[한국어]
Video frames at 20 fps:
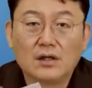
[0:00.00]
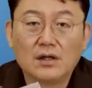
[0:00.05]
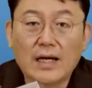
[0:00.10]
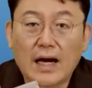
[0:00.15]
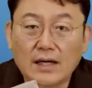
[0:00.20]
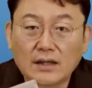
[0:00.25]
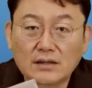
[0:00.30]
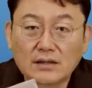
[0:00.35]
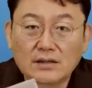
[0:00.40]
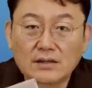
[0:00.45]

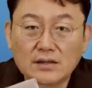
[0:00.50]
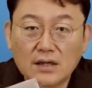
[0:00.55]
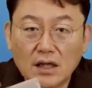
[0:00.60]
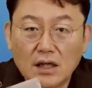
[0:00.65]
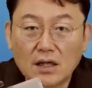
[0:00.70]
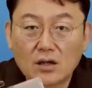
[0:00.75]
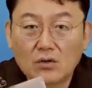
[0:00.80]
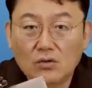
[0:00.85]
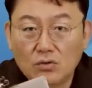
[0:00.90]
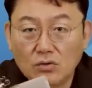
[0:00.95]

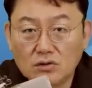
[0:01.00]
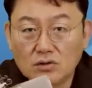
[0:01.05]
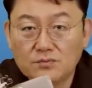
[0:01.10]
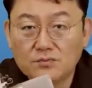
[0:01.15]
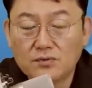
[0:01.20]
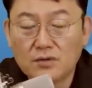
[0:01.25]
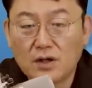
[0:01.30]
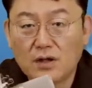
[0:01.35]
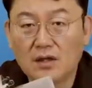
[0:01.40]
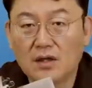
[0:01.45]
약자
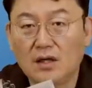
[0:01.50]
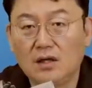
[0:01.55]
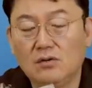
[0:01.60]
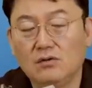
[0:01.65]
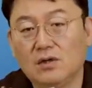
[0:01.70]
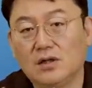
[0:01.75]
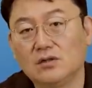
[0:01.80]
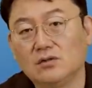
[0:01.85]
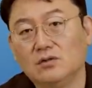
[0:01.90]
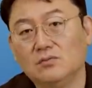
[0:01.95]
코스프레를
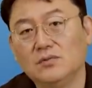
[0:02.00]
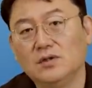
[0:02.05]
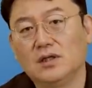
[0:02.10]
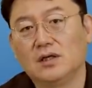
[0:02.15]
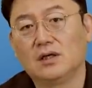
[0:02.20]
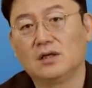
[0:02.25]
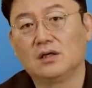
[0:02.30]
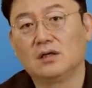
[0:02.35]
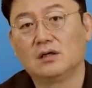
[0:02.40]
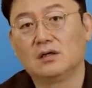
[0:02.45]
하려고 하는
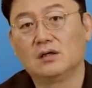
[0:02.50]
겁니다.